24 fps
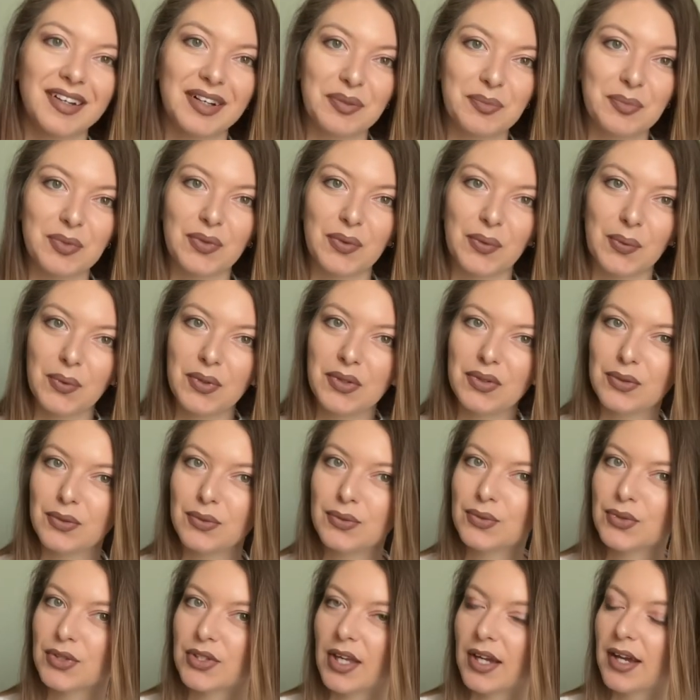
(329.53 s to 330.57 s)
как бы такое не
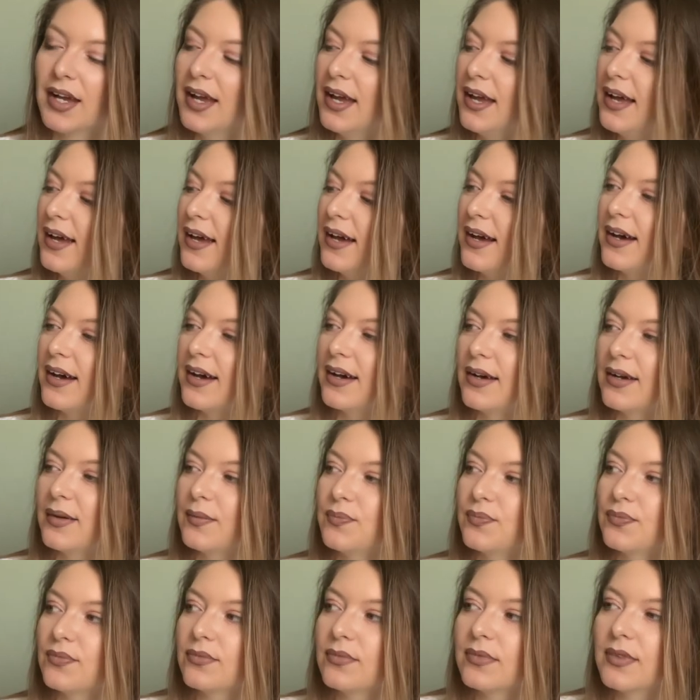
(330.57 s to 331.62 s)
нужно. А,
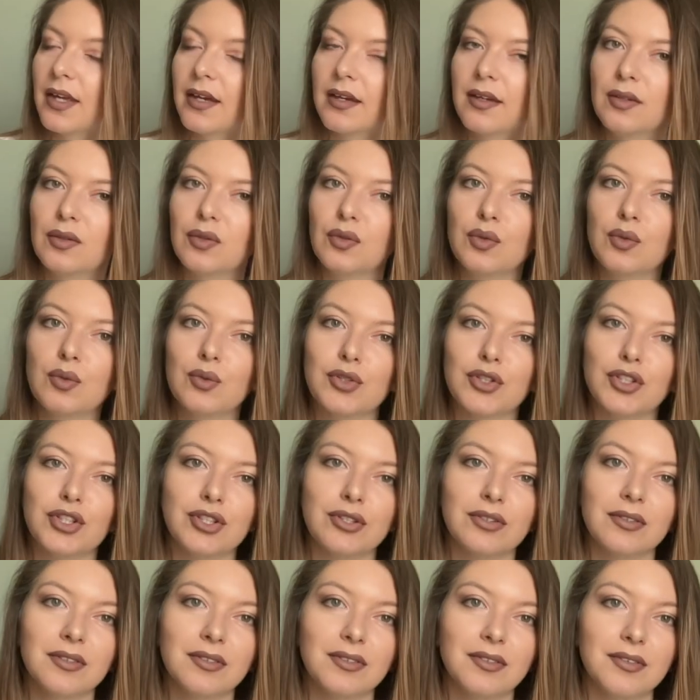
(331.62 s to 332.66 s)
я не
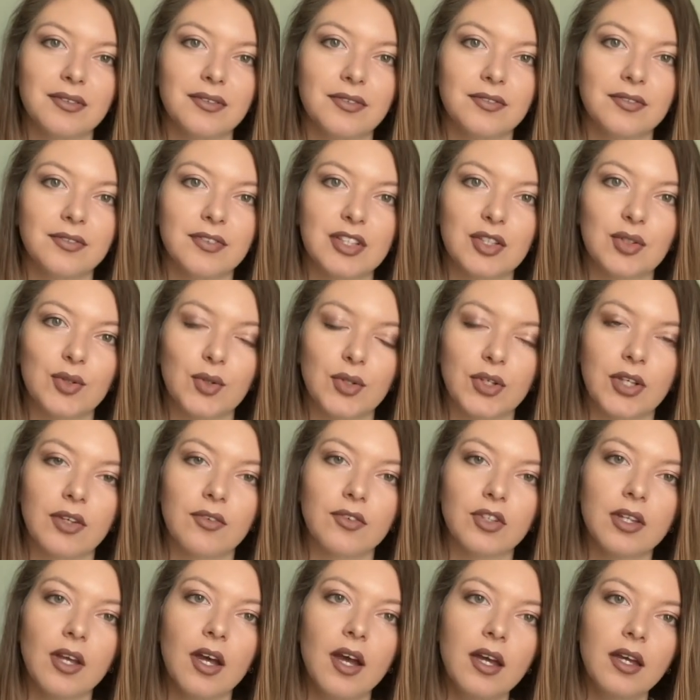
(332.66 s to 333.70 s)
очень а, в восторге.
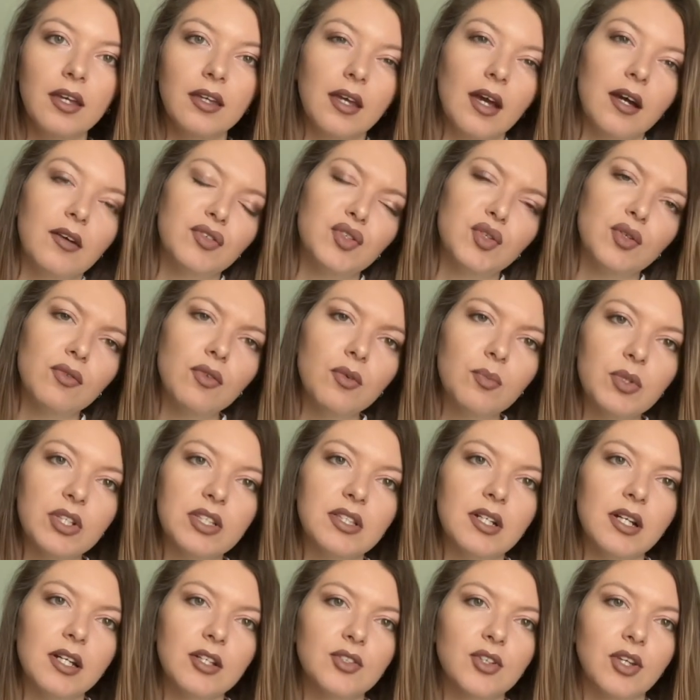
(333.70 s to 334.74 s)
Вот я все равно
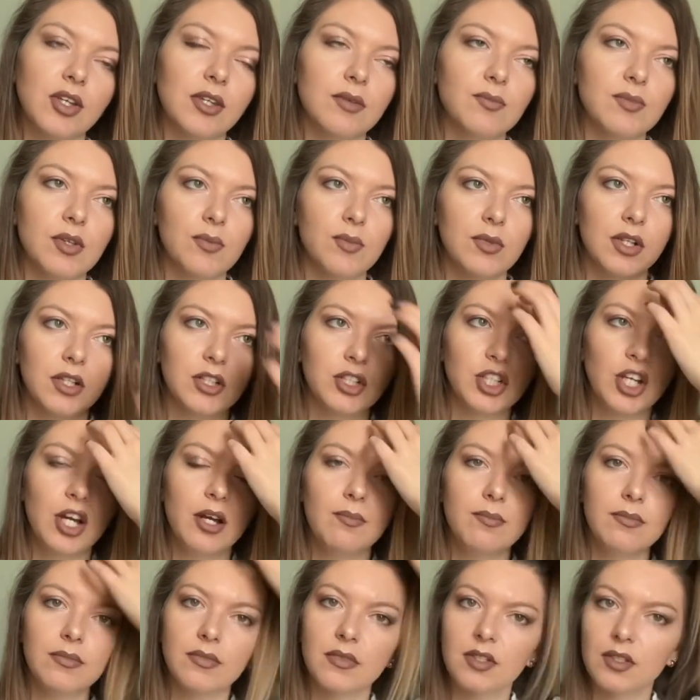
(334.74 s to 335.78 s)
придираюсь к каким-то мелочам,
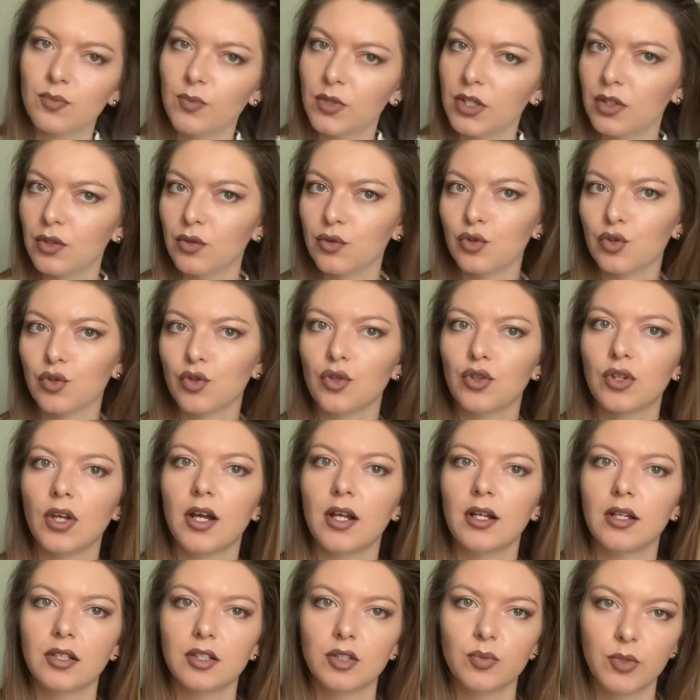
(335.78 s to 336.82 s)
несмотря на то, что это
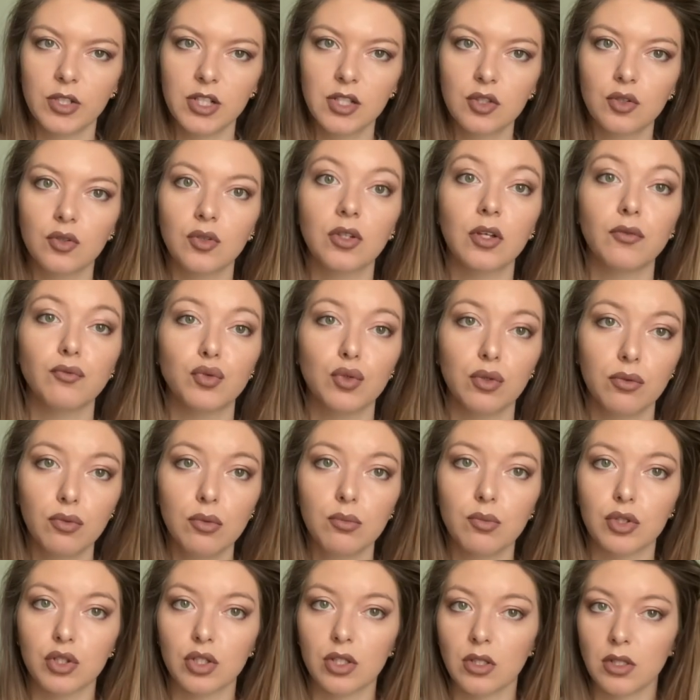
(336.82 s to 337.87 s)
AliExpress, но там все равно
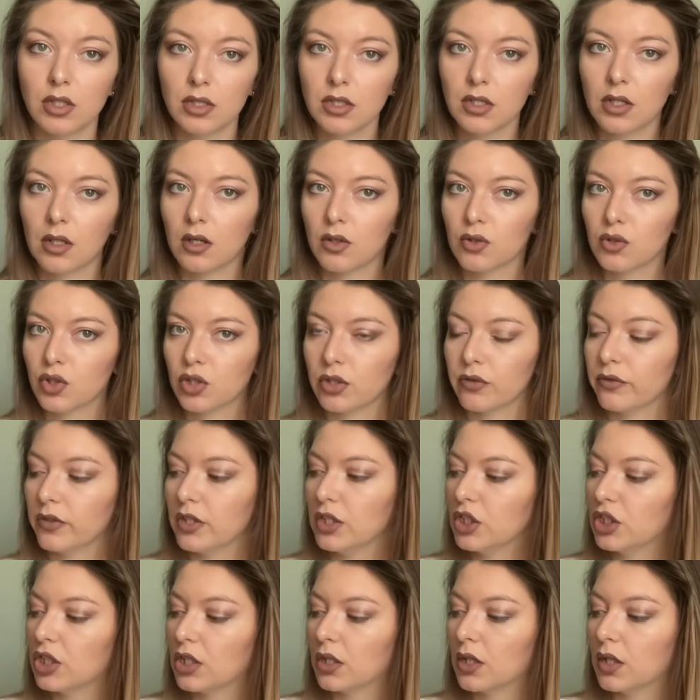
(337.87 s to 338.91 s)
можно найти хорошие
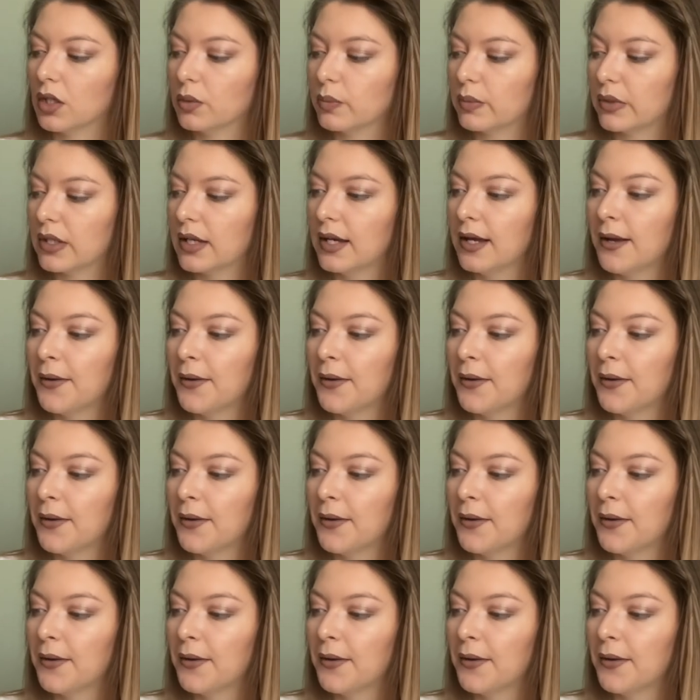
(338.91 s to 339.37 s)
вещи, и как бы